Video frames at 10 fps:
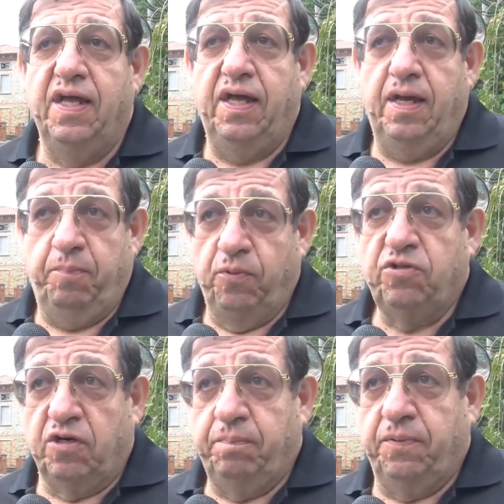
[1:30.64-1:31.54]
e
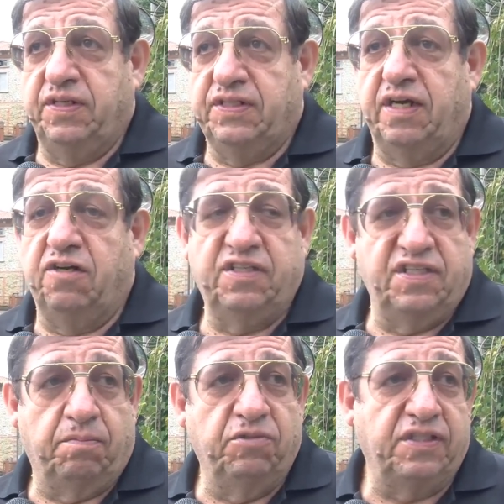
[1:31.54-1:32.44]
purtroppo questa notte
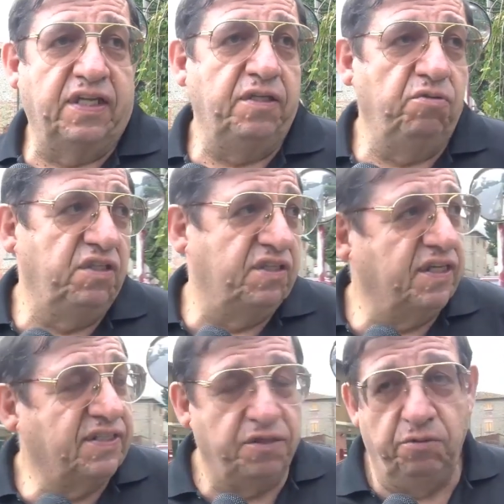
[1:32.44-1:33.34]
siamo stati tutti
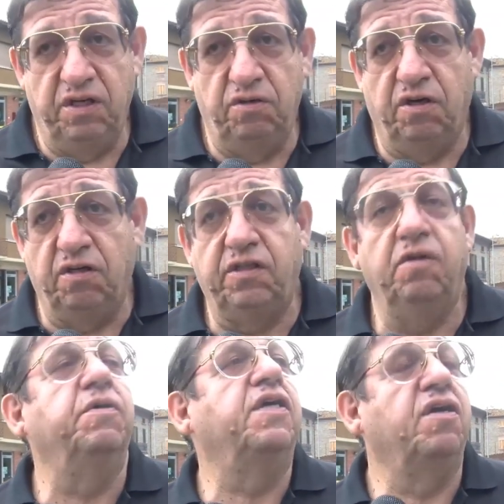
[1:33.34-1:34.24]
senza chiudere un
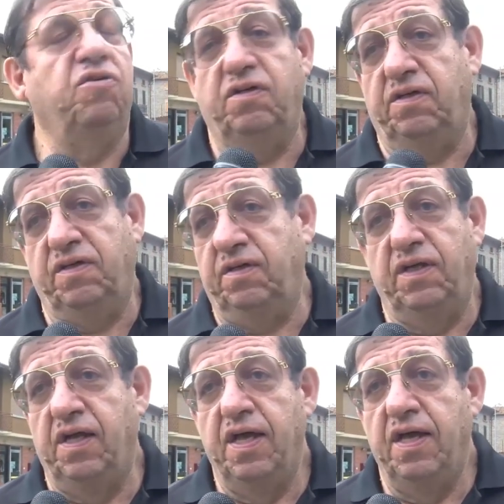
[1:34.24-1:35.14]
occhio perché
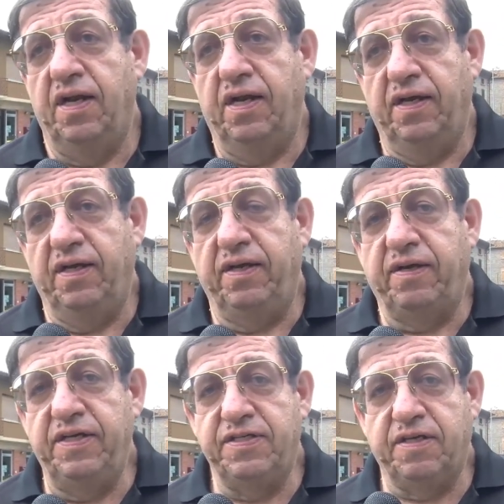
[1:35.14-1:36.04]
eh, il
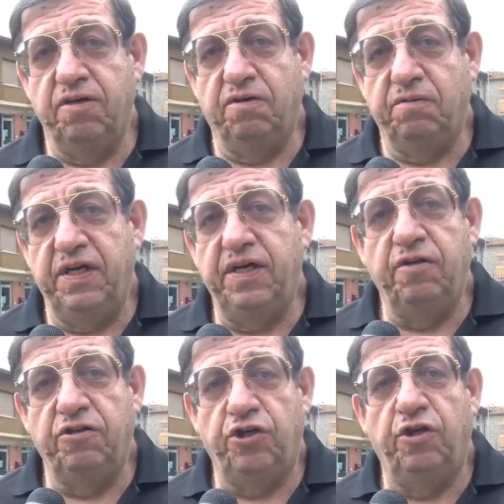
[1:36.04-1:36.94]
rischio
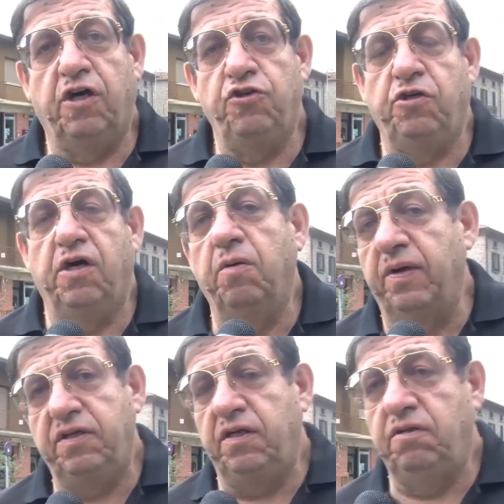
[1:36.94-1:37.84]
idrogeologico è
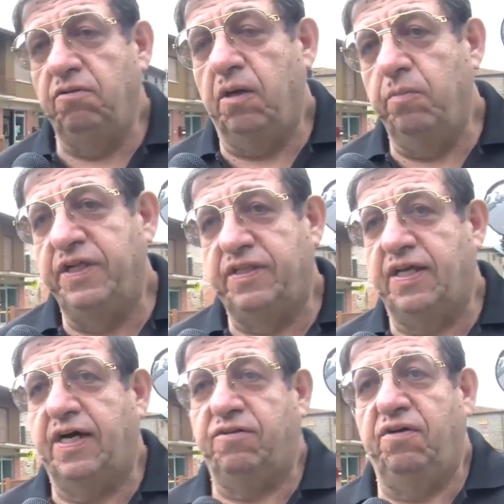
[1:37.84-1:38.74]
addirittura
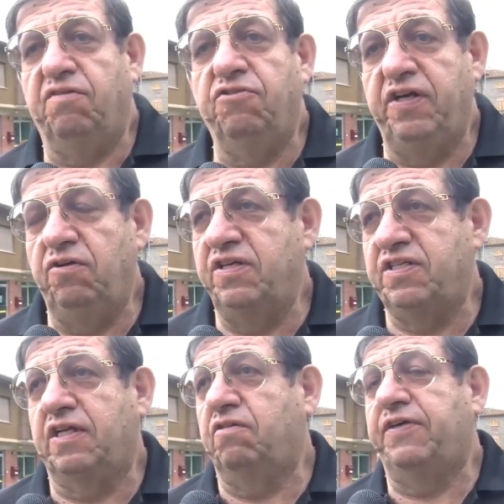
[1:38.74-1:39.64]
aumentato, i lavori non è
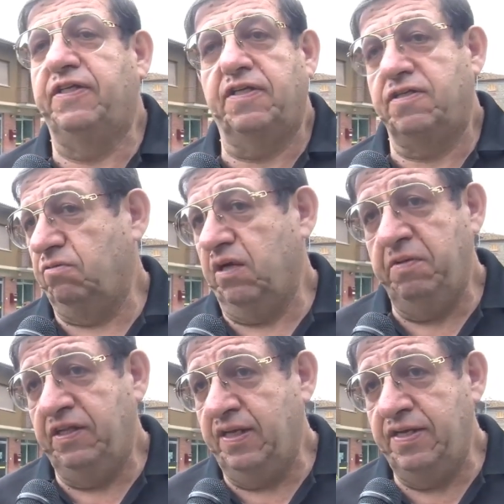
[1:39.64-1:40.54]
stato fatto
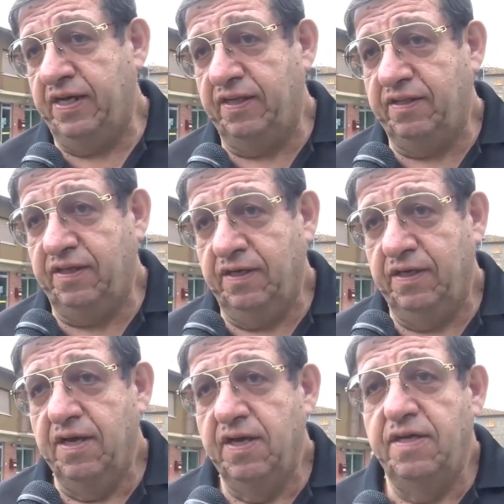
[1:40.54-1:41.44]
assolutamente niente,
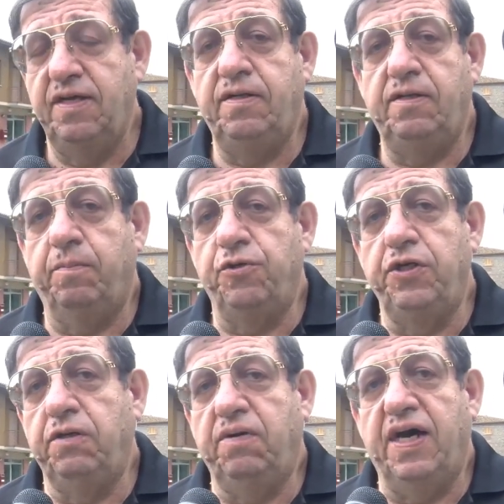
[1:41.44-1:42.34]
dopo
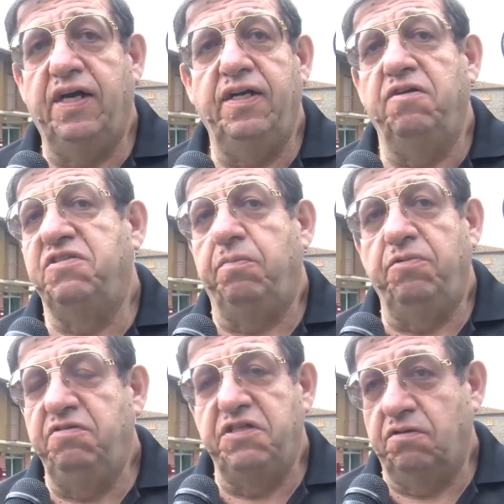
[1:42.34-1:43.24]
cinque anni non si è
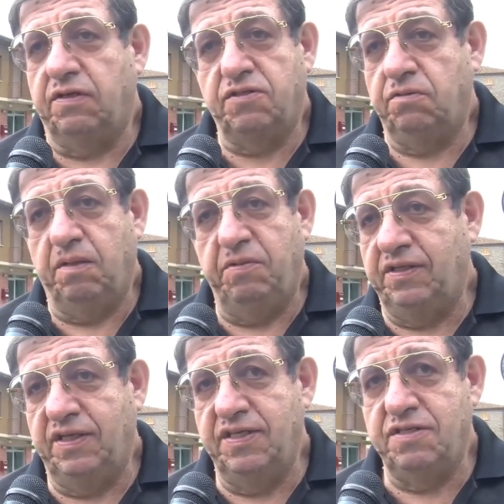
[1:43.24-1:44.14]
più rivisto
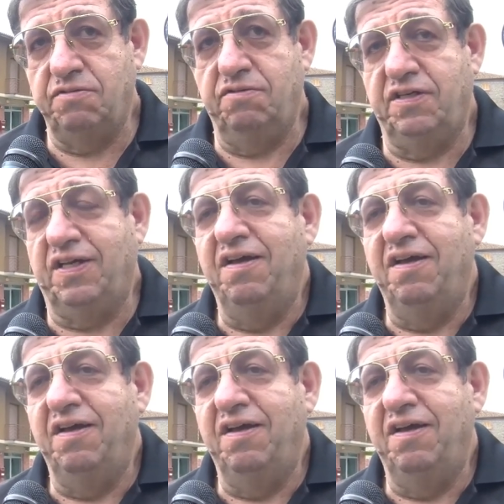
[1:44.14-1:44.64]
assolutamente nessuno.